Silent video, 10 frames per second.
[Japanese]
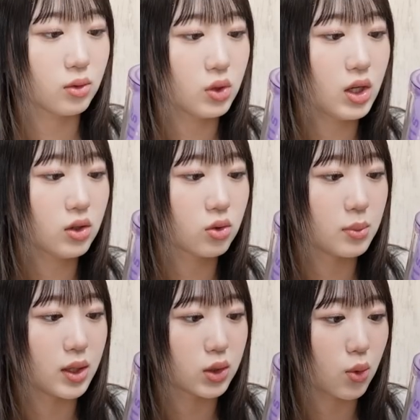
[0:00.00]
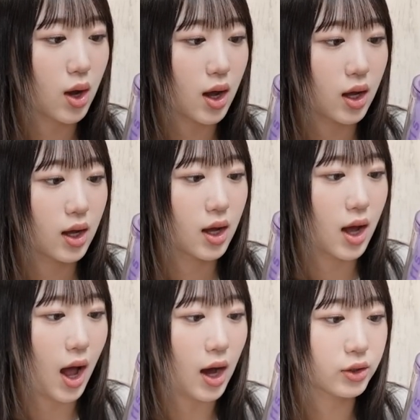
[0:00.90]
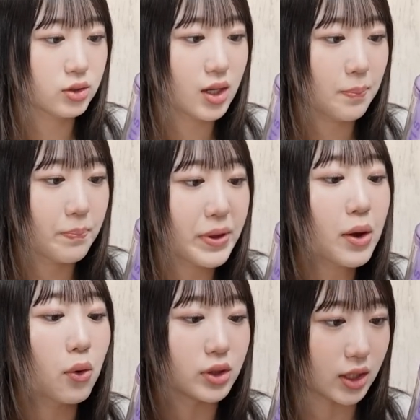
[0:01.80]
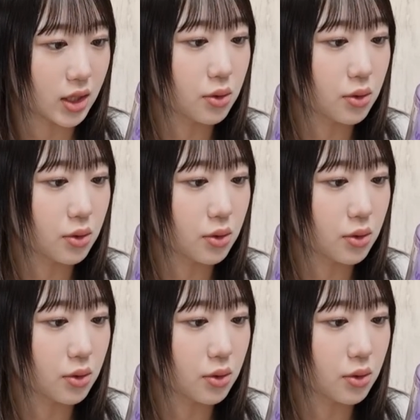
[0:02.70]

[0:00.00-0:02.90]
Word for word: トリートメントは、アクアピオニー